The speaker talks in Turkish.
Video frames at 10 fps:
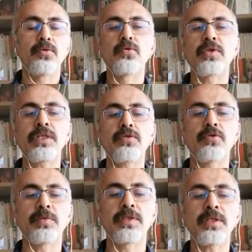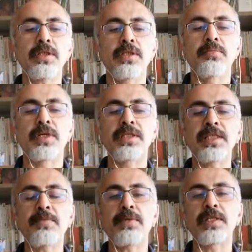Ukrayna hükümeti
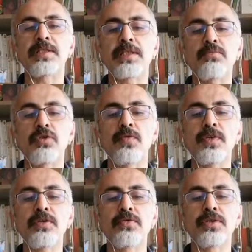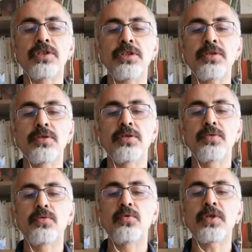Batılı emperyalistlerin müttefiki olduğu için
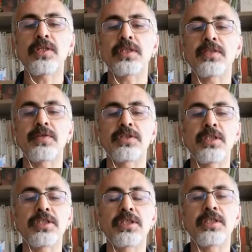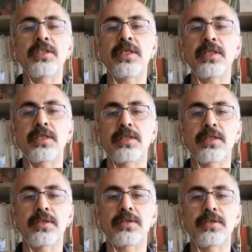Ukrayna'daki savaşın acılarını daha
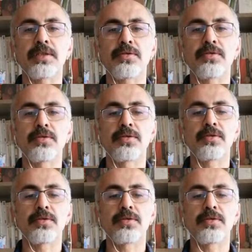yakından hissediyor.